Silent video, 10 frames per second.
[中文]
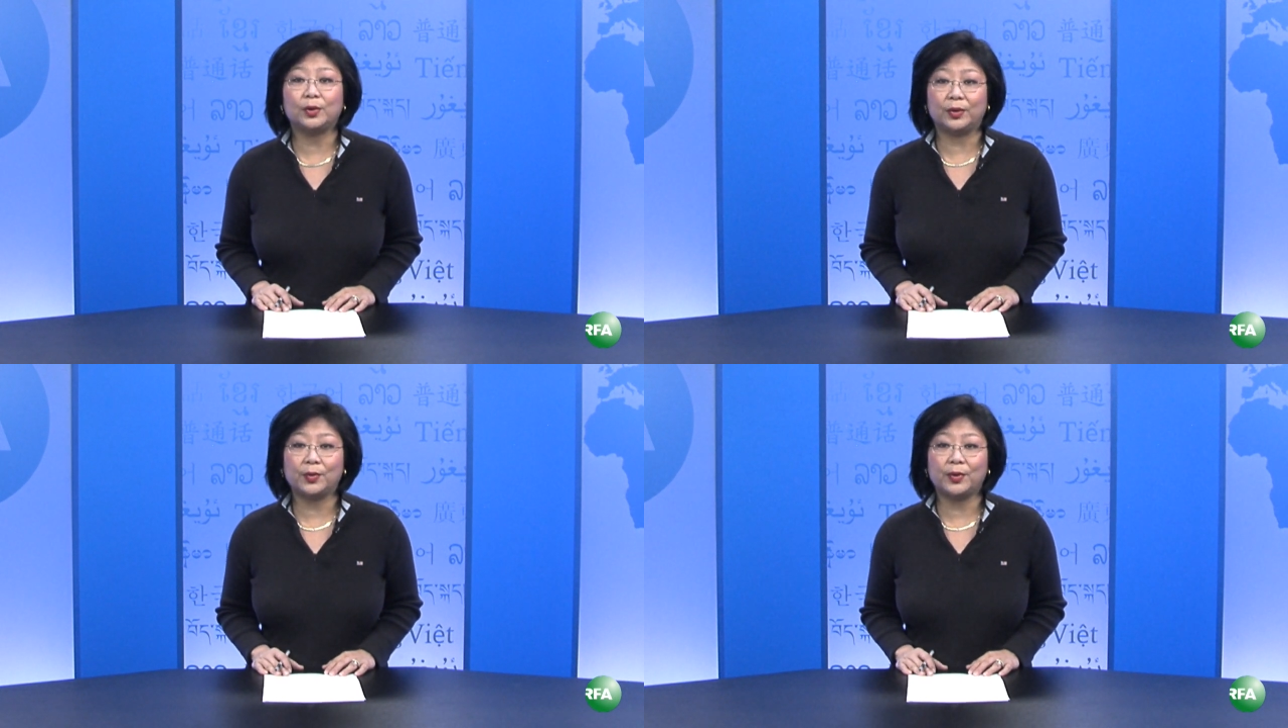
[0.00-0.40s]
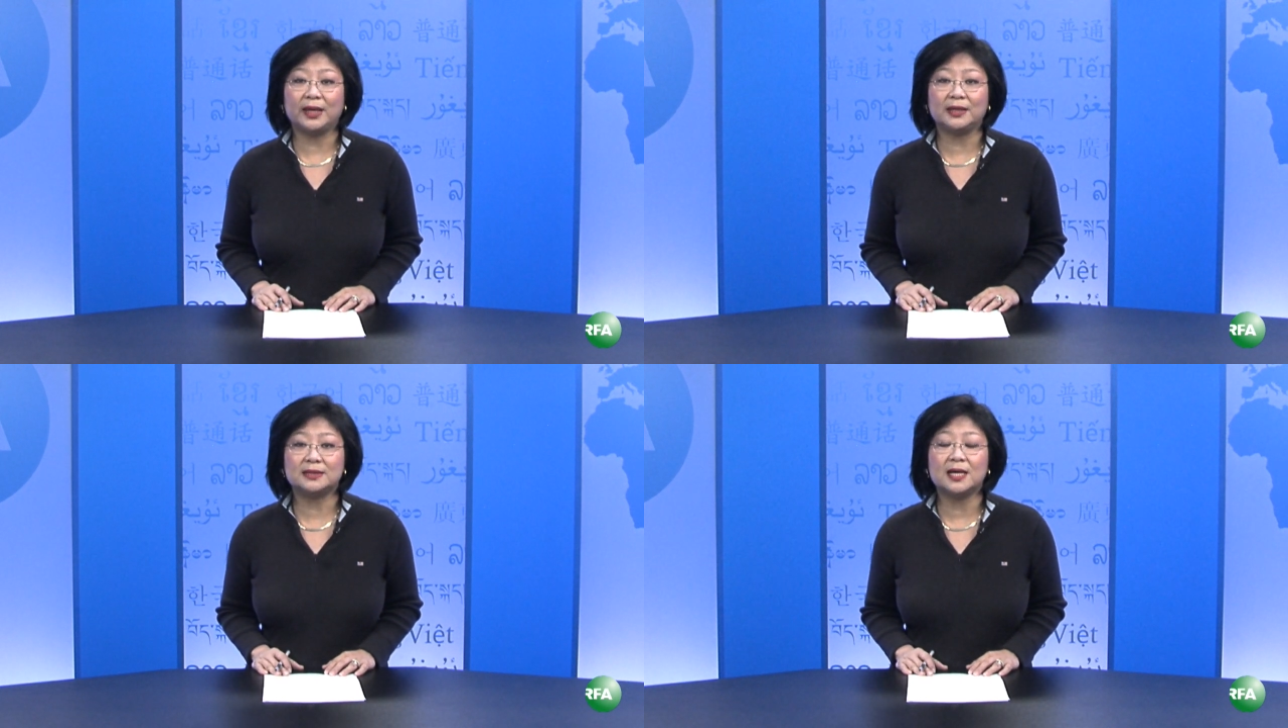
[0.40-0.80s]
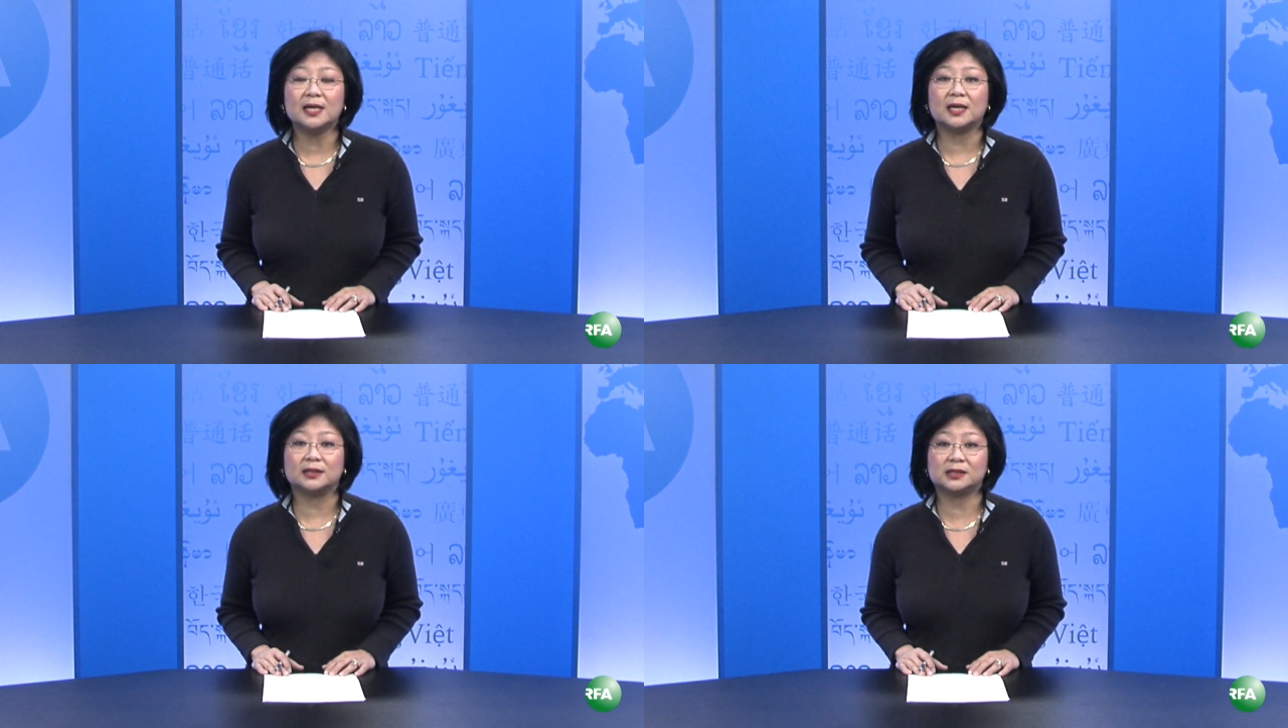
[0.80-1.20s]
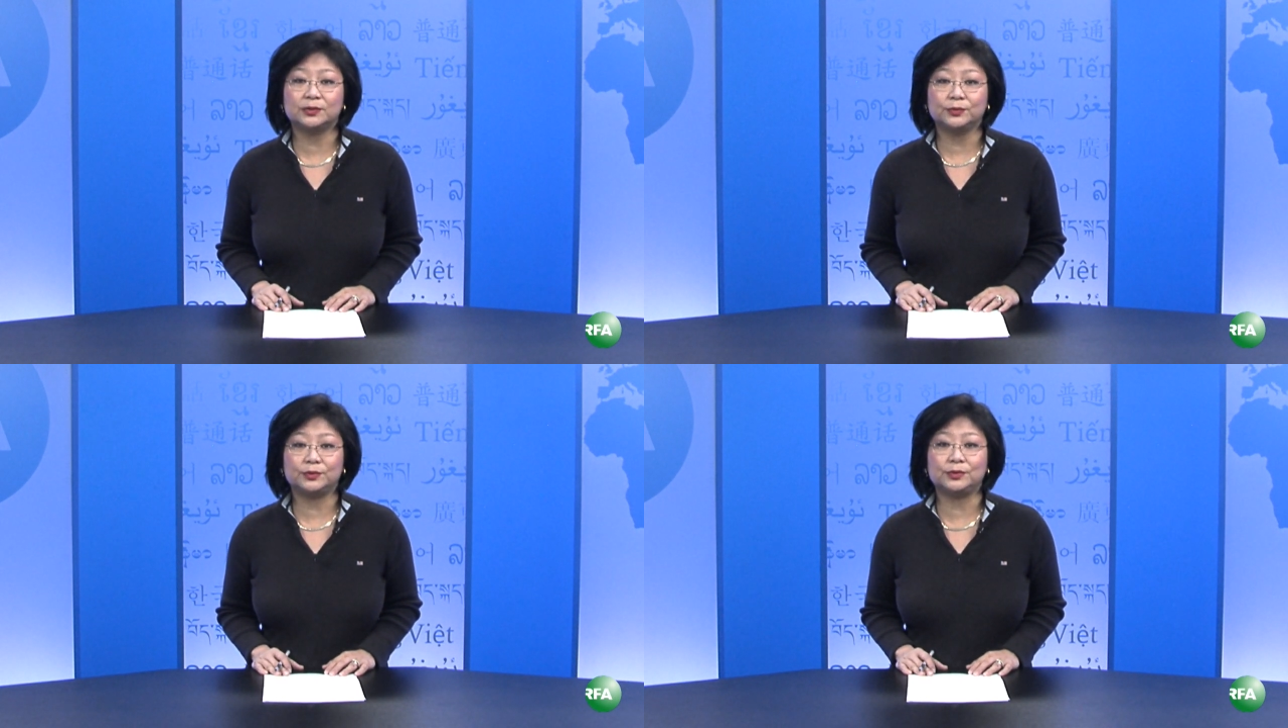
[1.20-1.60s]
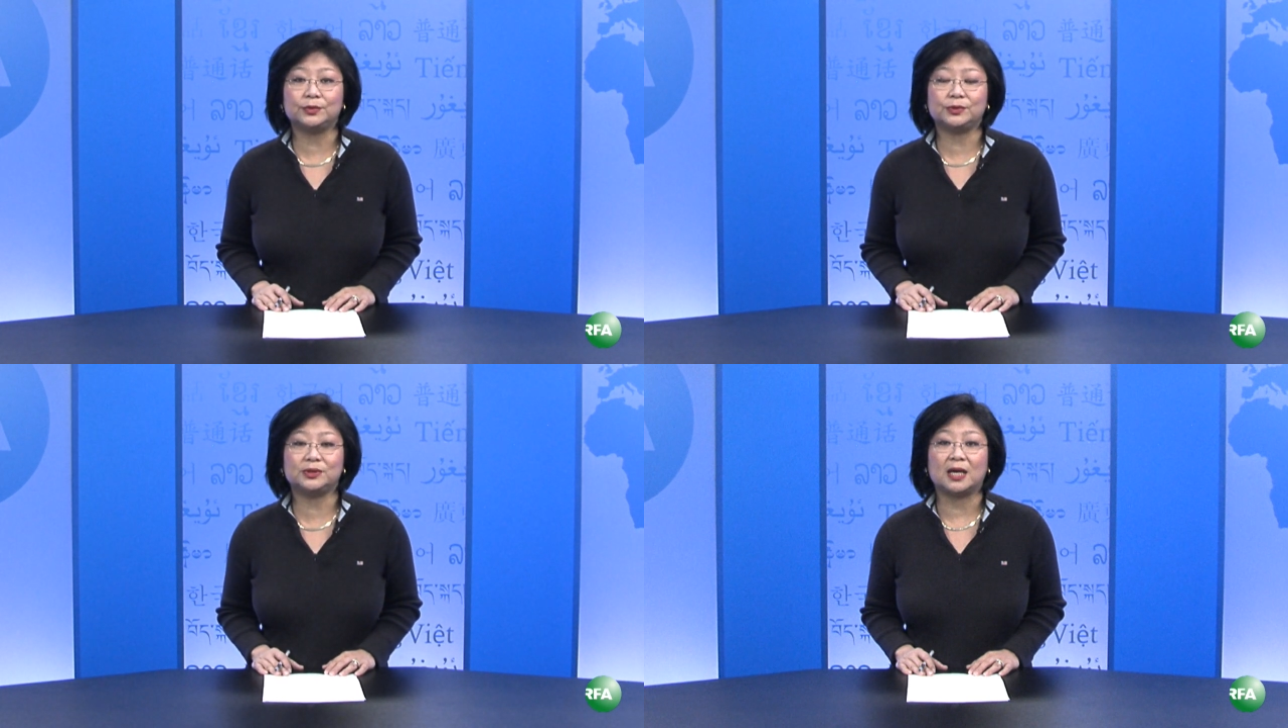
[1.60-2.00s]
委员会香港事务
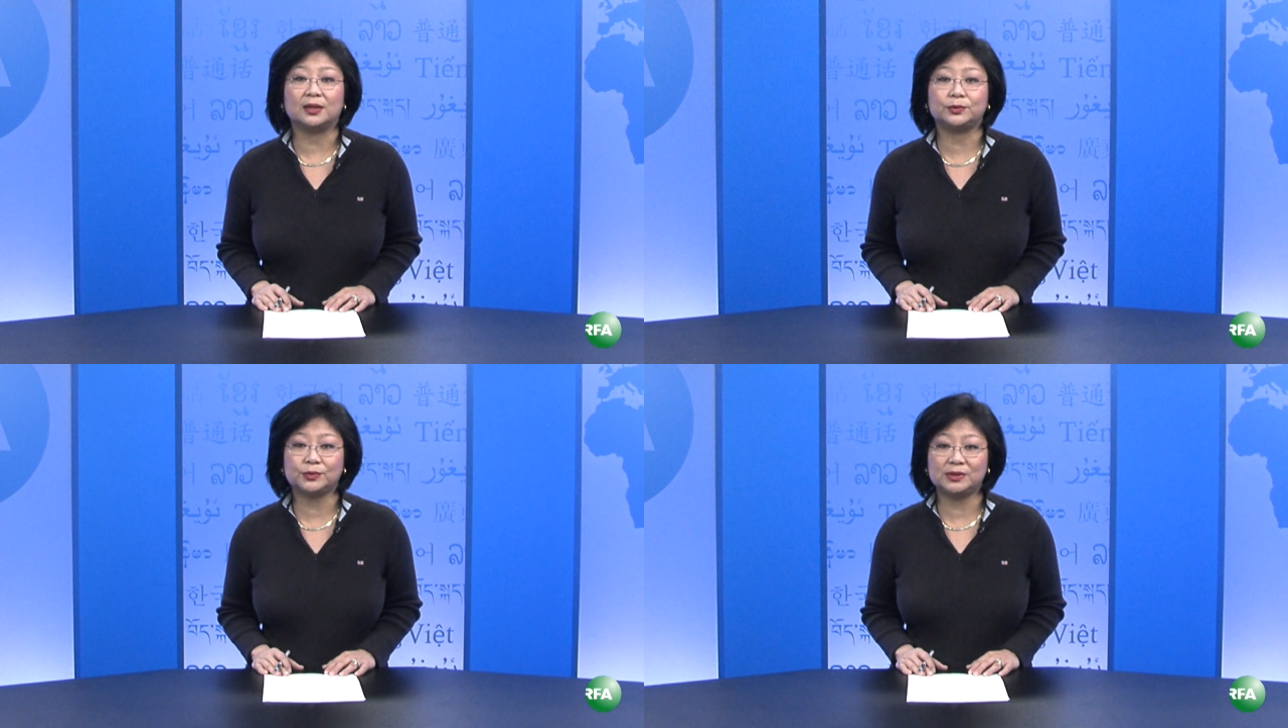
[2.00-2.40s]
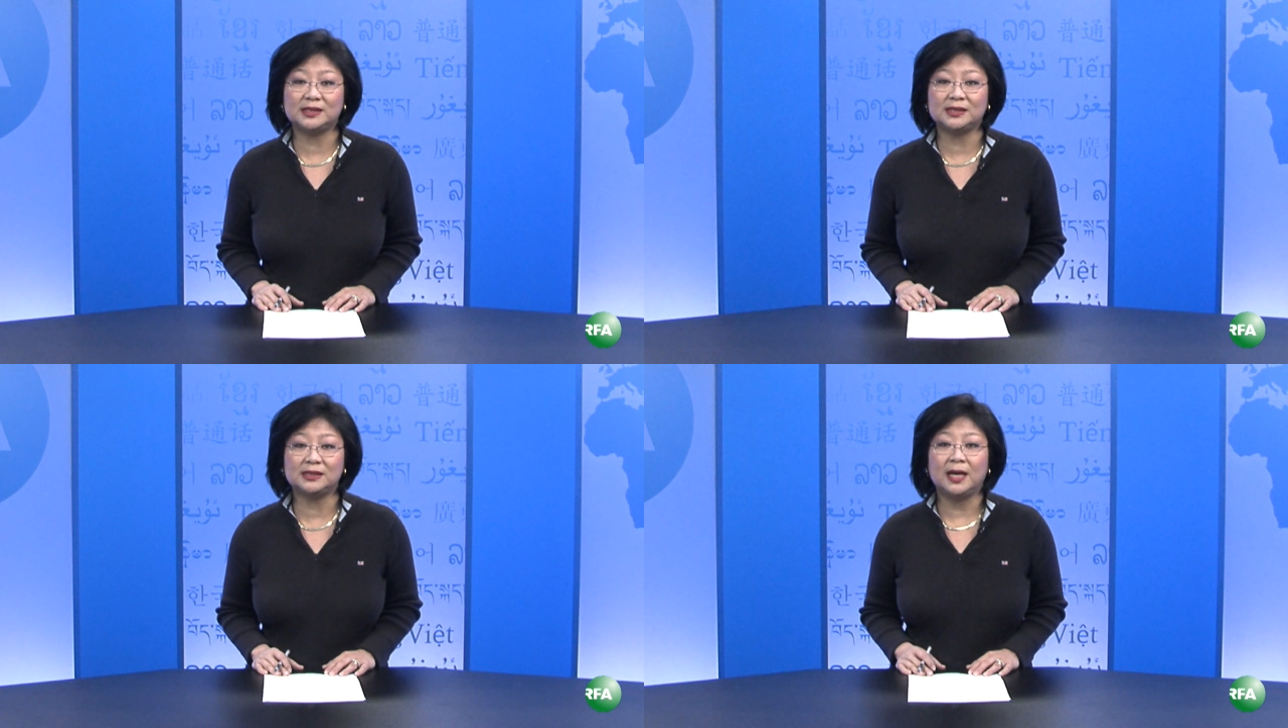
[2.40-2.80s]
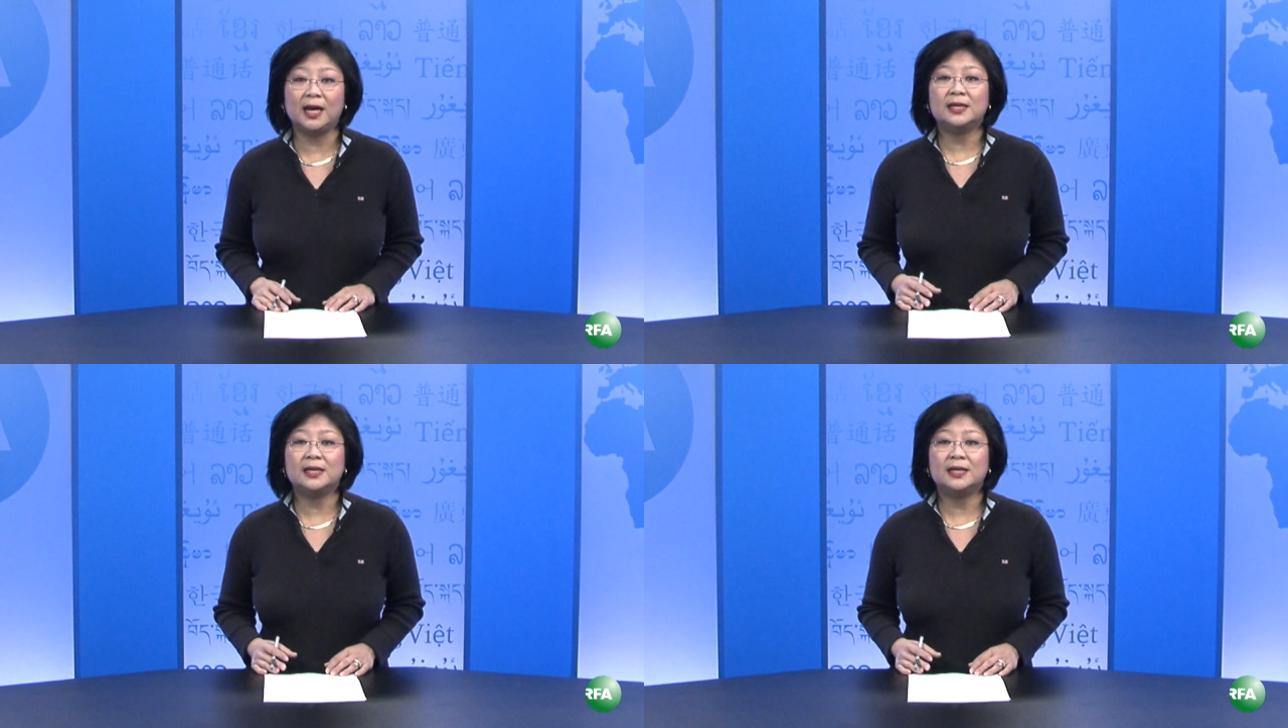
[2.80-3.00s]
局局长朱熹，